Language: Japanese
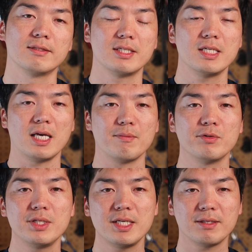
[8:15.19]
次に
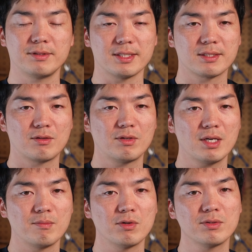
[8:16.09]
MDF です。こ
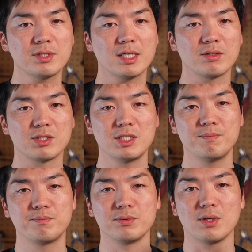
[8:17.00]
れは木材の
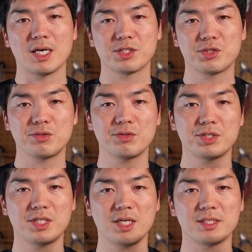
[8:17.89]
チップを圧縮
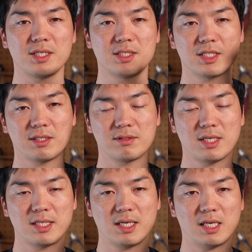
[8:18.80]
して接着
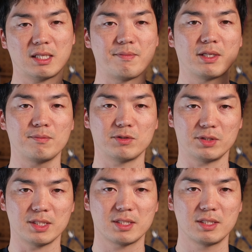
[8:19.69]
剤で固めたも
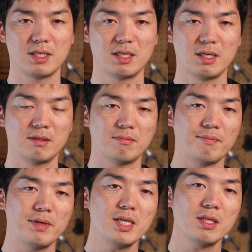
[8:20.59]
のです。
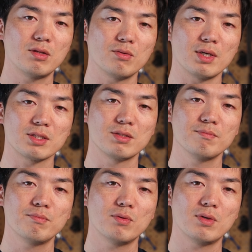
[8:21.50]
メリットは
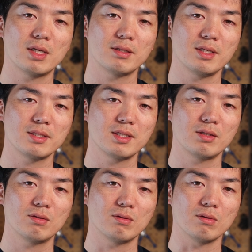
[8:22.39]
寸法安定
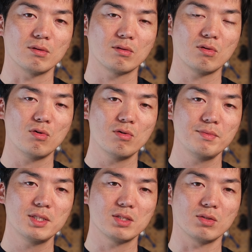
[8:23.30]
性と高
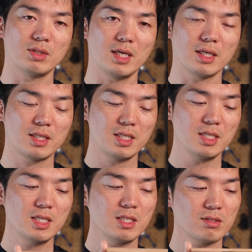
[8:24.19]
密度で
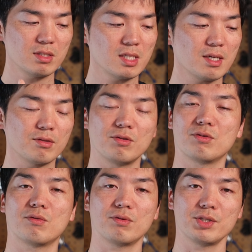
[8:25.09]
均一になるという
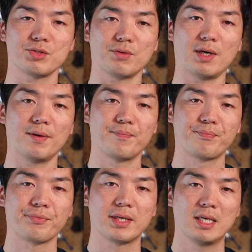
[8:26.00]
ところでしょうか。
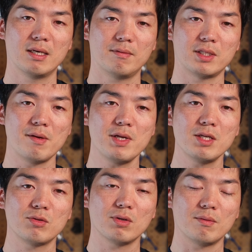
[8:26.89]
ま
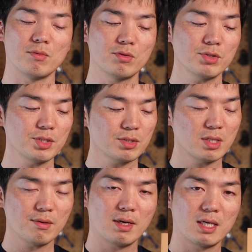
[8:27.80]
デメリットは木質
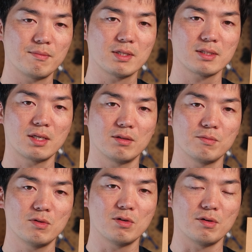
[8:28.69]
ではありますけど
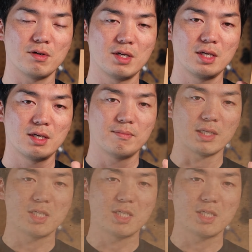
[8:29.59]
も、まあ、